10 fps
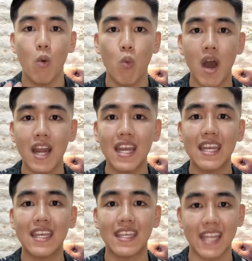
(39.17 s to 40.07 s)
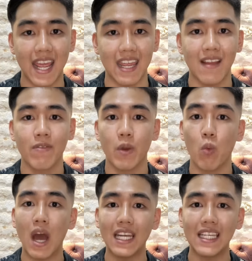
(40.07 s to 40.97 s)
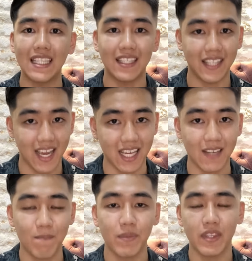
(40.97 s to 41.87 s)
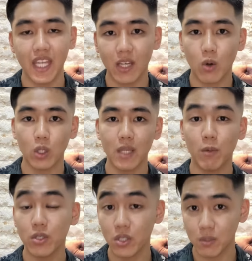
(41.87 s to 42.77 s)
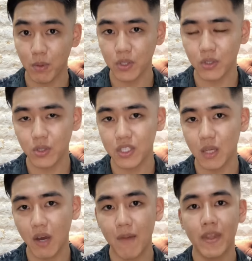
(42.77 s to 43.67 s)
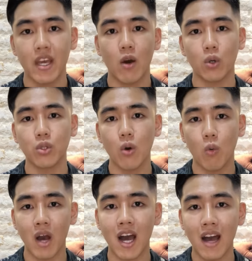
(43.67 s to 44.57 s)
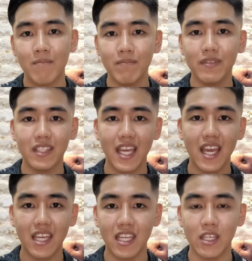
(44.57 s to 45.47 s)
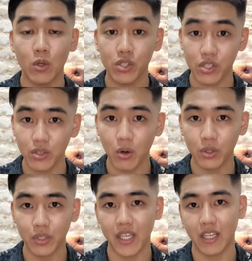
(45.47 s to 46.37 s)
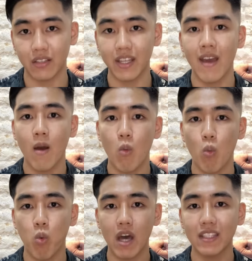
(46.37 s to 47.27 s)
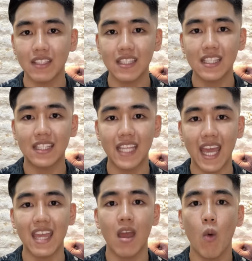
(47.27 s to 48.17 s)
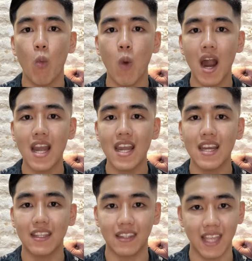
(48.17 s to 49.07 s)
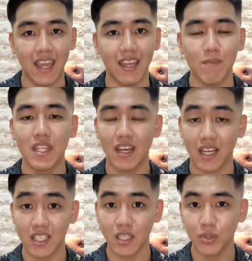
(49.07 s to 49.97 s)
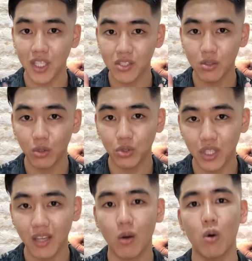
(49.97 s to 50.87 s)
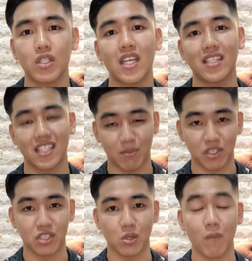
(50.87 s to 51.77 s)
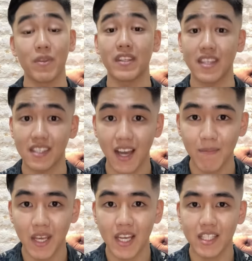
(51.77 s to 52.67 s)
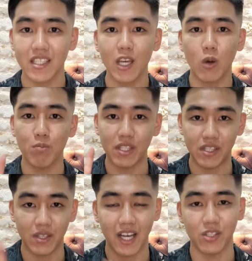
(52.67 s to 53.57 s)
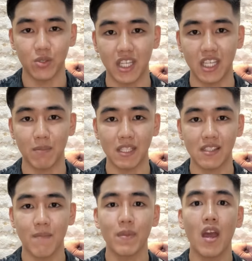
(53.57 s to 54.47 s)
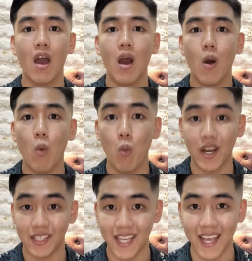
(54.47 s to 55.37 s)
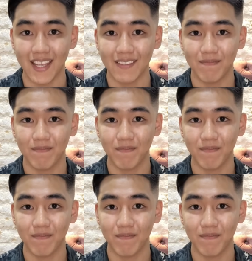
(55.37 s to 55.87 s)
one day one day でここでもう一つポイントとしては音 one day 4つの音ではなくて one day one day みたいな感じで2つの音で構成させましょういいですかじゃあ最後3つ発いきます one day